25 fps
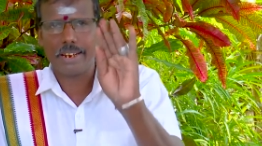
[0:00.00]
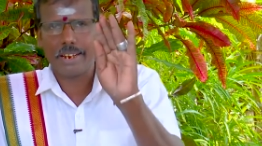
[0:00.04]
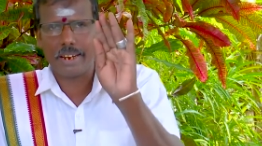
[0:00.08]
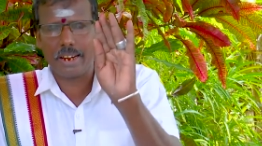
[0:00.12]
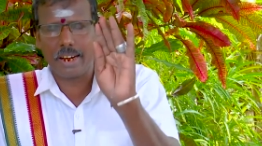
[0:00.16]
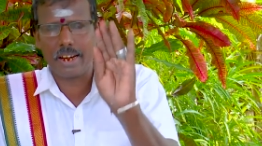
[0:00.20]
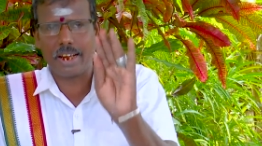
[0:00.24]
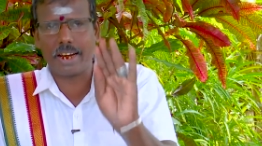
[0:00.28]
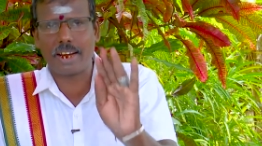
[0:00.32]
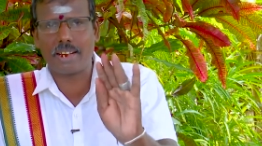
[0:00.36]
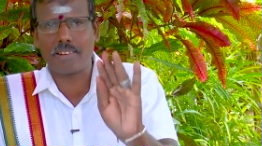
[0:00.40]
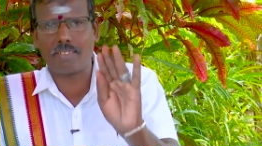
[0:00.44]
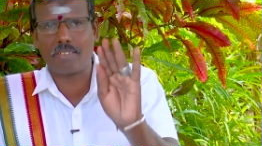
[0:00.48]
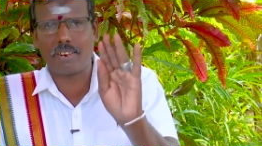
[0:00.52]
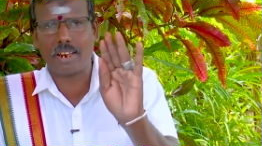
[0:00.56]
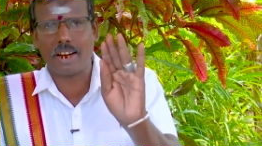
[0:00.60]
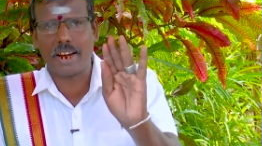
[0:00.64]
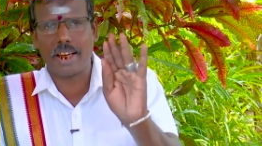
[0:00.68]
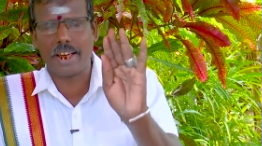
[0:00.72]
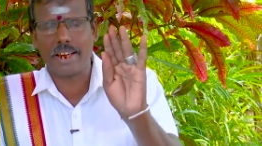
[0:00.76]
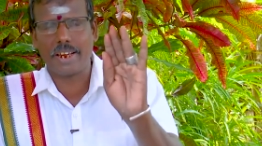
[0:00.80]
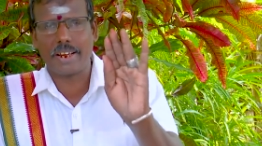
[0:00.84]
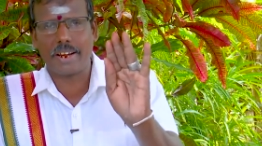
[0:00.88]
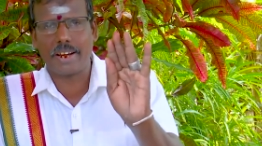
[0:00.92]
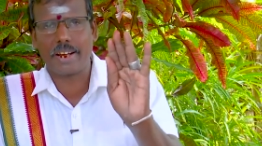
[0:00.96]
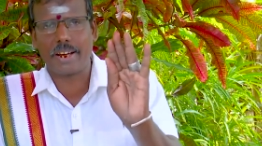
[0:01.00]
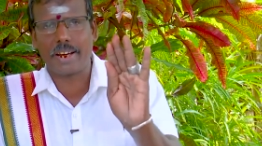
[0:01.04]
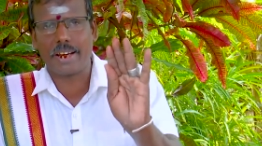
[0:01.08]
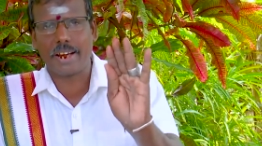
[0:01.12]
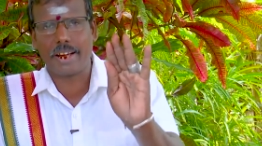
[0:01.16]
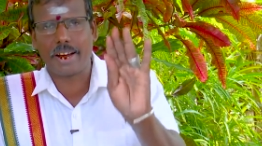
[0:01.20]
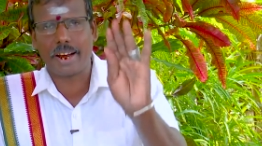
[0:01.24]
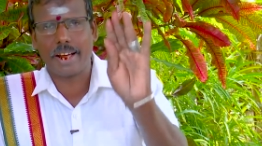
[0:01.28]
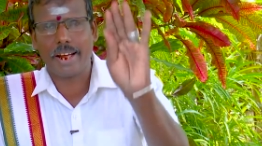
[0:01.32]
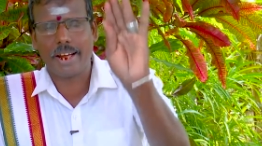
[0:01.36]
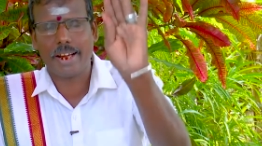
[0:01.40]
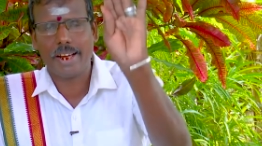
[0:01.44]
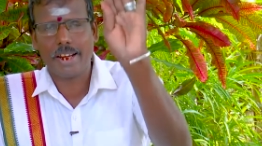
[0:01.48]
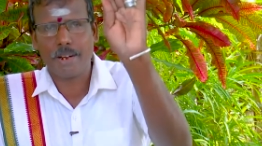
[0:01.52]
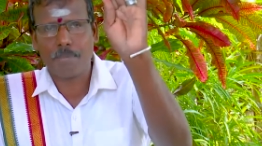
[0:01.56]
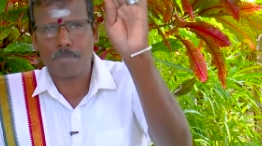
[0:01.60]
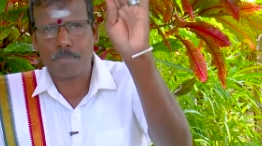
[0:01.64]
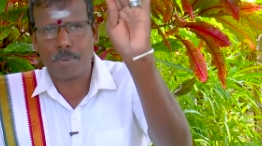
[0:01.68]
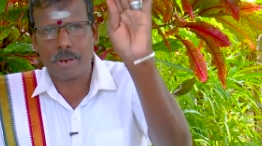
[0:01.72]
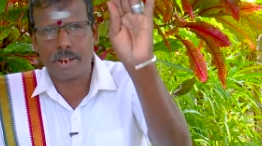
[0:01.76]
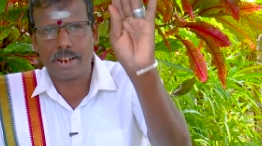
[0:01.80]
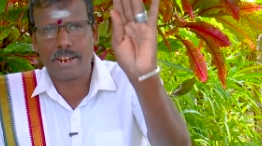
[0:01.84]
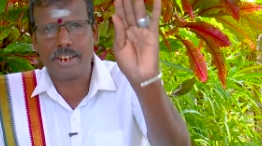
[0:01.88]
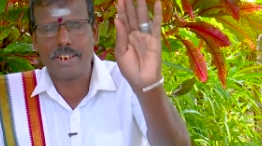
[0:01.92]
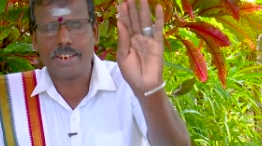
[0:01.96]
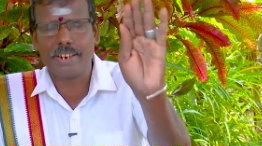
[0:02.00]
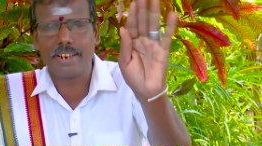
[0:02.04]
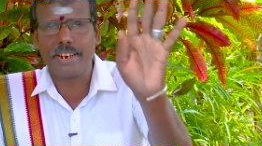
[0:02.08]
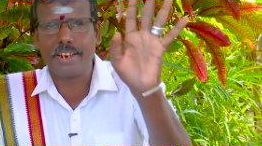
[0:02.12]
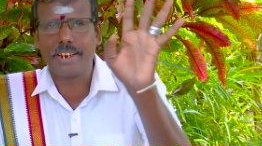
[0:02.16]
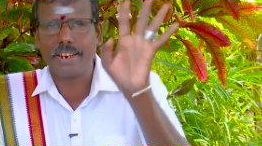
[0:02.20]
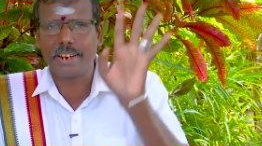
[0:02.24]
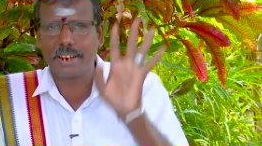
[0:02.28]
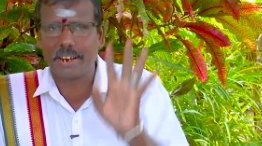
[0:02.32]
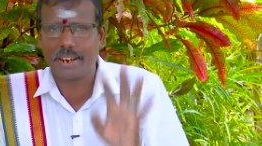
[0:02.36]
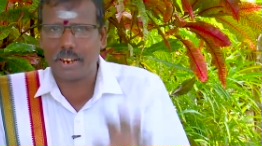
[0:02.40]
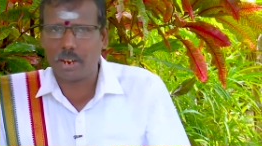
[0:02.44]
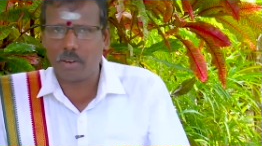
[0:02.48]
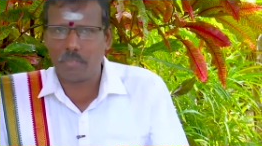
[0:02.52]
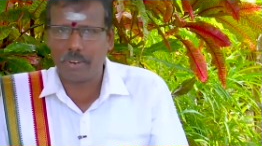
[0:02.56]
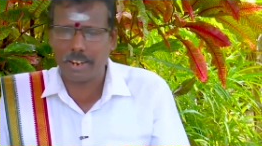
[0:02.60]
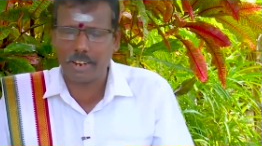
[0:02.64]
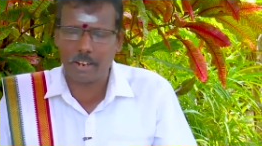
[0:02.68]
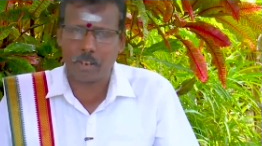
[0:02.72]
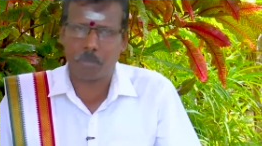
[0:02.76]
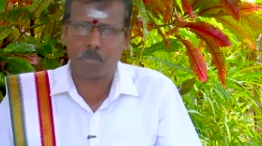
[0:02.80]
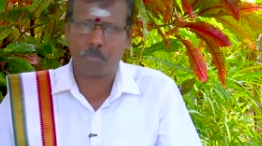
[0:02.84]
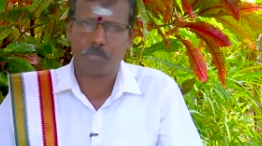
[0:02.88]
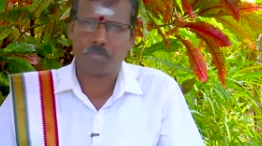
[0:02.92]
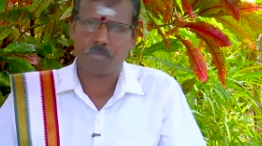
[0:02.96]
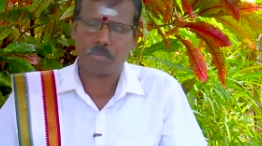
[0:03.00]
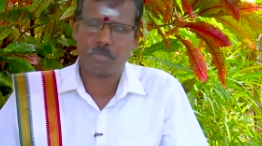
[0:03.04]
இல்லறத்திலே இருக்கிற பெண்ணுக்கு இருக்க வேண்டும்